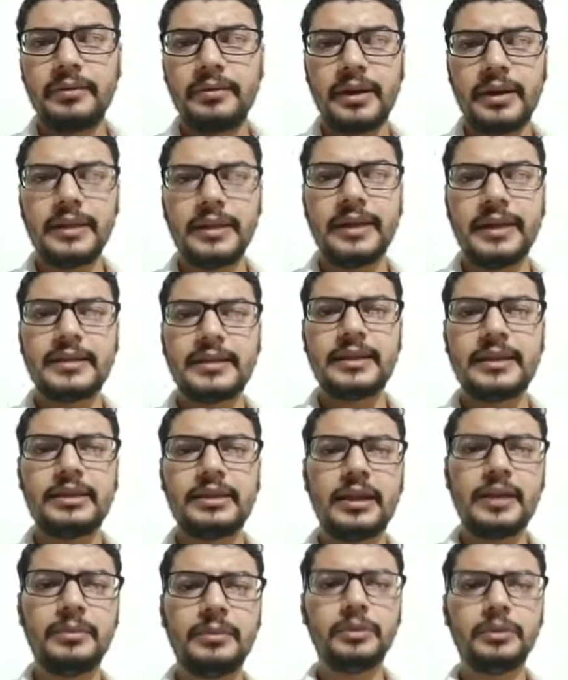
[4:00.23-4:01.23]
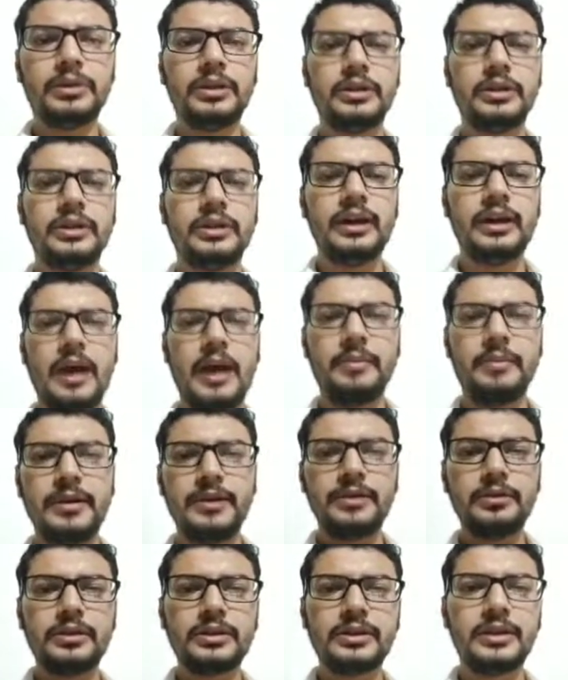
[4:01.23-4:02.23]
वन ये इसकी थीम होती थी अभी
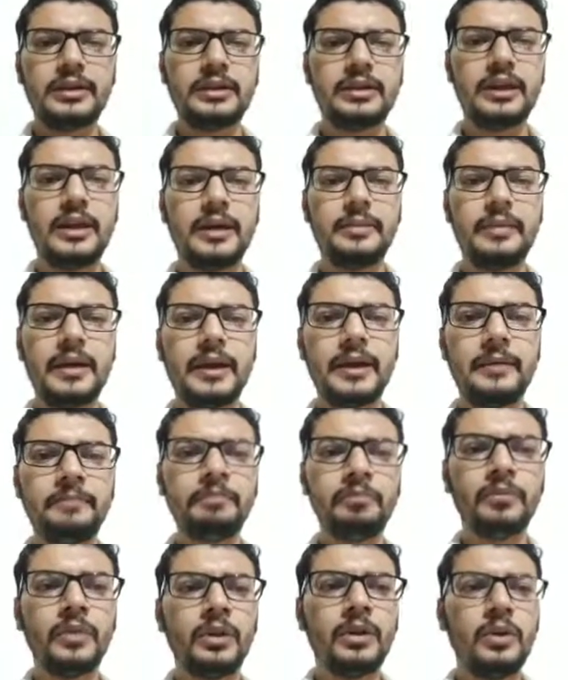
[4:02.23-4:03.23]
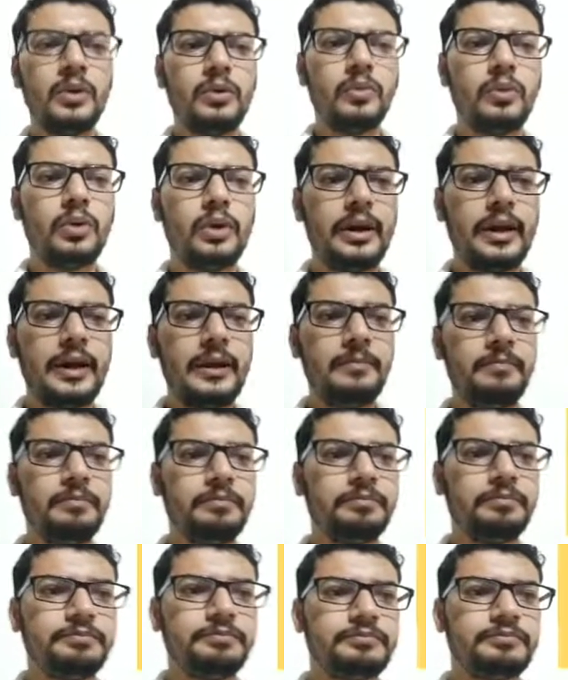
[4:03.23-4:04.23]
जो इसकी थीम है वो है
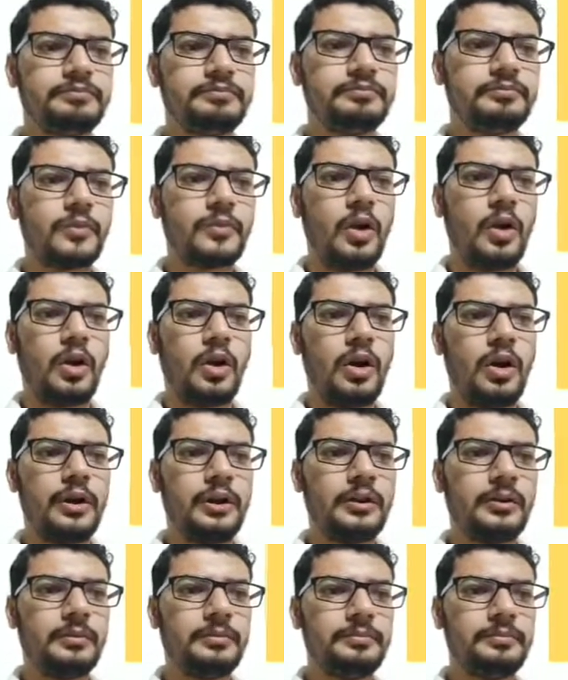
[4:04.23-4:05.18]
हॉट